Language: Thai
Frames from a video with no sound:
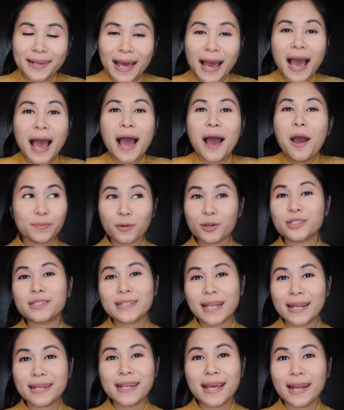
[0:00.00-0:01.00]
นะคะเพราะ
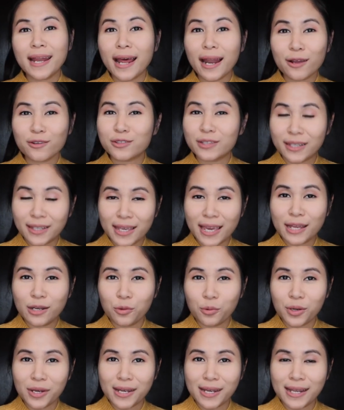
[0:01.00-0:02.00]
ฉะนั้นเนี่ยถ้าเราสังเกต
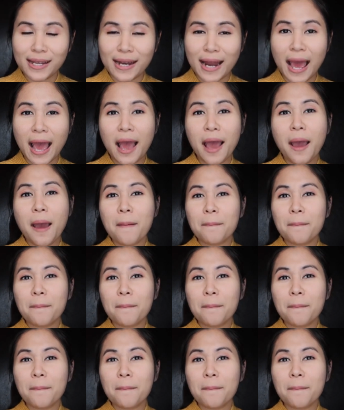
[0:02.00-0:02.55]
ดูดีๆนะ